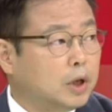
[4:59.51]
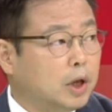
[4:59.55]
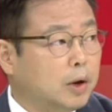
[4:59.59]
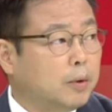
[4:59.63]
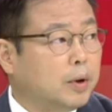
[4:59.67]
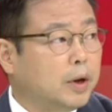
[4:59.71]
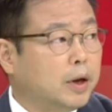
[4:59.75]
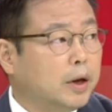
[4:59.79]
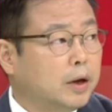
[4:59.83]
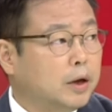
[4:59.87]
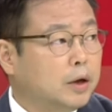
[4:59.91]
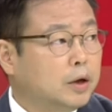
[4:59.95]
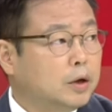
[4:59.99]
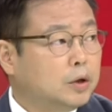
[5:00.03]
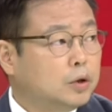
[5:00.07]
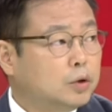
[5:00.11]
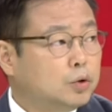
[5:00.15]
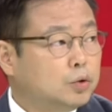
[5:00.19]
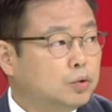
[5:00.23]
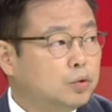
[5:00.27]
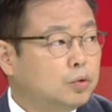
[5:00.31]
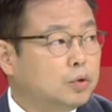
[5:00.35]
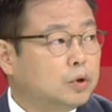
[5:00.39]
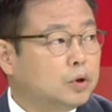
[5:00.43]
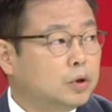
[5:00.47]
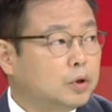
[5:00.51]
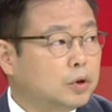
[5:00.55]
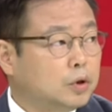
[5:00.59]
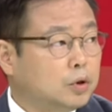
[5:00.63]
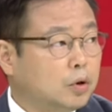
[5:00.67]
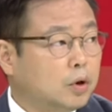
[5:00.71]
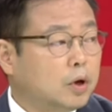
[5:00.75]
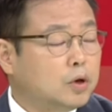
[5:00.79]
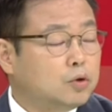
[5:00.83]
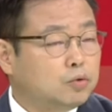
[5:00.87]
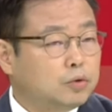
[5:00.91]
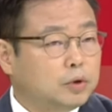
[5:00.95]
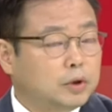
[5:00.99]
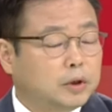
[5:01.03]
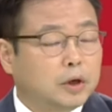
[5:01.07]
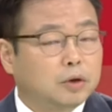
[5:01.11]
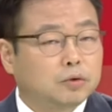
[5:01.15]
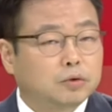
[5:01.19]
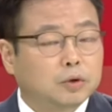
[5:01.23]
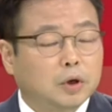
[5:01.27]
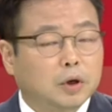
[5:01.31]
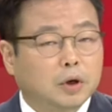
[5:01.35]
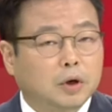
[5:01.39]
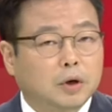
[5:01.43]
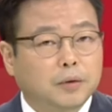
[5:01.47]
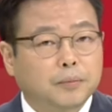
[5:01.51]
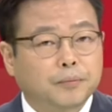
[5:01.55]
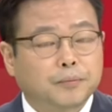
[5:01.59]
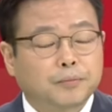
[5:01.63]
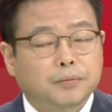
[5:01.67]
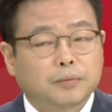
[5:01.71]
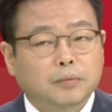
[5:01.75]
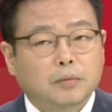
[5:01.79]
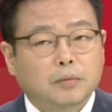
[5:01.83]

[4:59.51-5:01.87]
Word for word: 내외 수익률을 기록할 수 있겠고요.